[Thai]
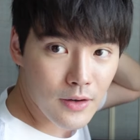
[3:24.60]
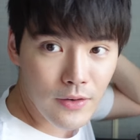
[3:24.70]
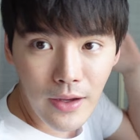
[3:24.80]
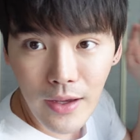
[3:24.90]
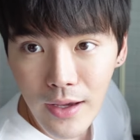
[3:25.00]
โอ
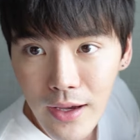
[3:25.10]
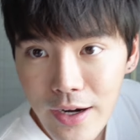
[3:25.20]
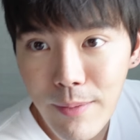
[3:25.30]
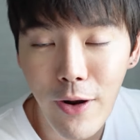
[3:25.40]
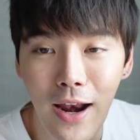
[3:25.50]
เค
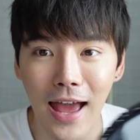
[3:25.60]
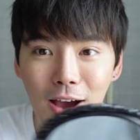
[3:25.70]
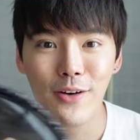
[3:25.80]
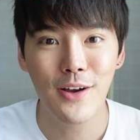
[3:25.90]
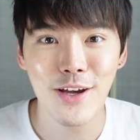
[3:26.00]
เรียบร้อยแล้ว
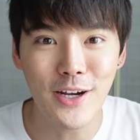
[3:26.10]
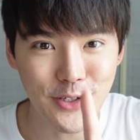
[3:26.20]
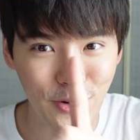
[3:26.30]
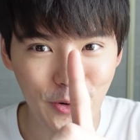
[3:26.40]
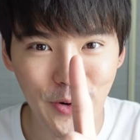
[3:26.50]
ท
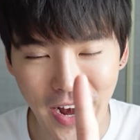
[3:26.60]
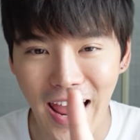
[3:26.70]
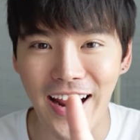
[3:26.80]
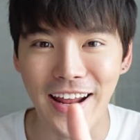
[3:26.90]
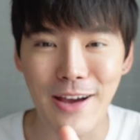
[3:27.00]
รงแร
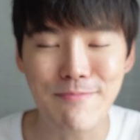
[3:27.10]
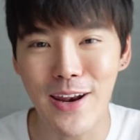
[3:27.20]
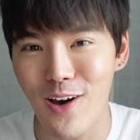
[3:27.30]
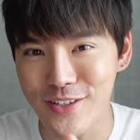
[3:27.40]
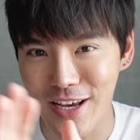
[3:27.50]
กนะครับไป
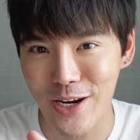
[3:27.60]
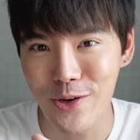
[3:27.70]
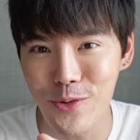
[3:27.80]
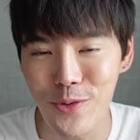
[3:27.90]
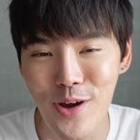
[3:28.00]
ลองเซตกัน
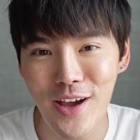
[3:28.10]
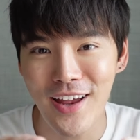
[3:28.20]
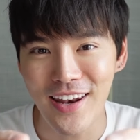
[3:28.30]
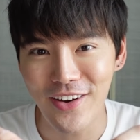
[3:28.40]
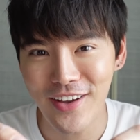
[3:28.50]
ดู
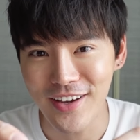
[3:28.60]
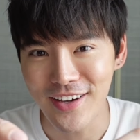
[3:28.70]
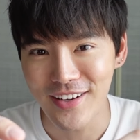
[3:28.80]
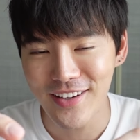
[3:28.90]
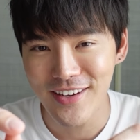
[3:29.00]
แล้วถ้าเกิด
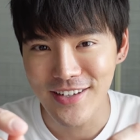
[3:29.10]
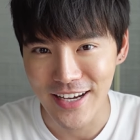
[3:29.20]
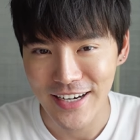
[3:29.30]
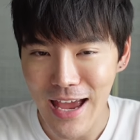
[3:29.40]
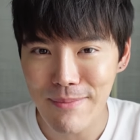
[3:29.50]
เซต
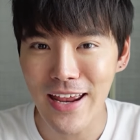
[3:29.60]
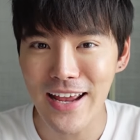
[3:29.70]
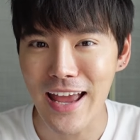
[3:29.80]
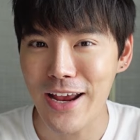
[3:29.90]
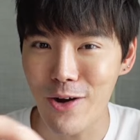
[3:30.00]
ได้ไม่ได้ยั
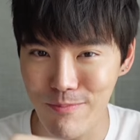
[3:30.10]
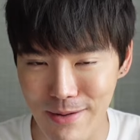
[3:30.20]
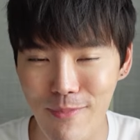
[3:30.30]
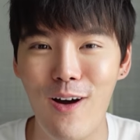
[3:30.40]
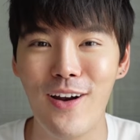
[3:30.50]
งไงคอมเมน
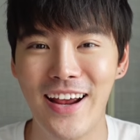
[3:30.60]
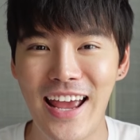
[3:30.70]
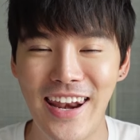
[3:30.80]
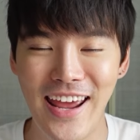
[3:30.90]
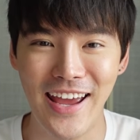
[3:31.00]
ต์บอกนะกั
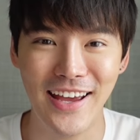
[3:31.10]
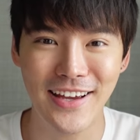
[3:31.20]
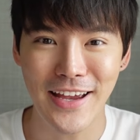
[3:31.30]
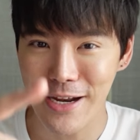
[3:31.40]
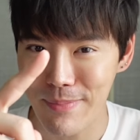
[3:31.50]
นนะฮะ
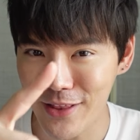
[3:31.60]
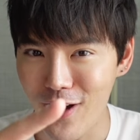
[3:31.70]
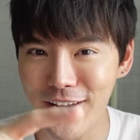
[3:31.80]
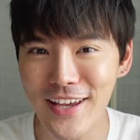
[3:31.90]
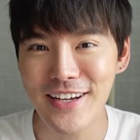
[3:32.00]
ไปต่อ
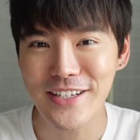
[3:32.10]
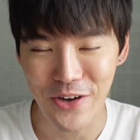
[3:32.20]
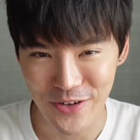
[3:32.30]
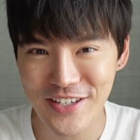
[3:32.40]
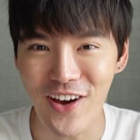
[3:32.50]
ที่ทร
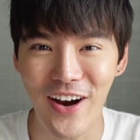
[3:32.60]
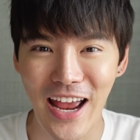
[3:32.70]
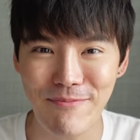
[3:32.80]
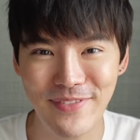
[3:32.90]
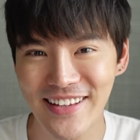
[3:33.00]
งที่ 2 ครับ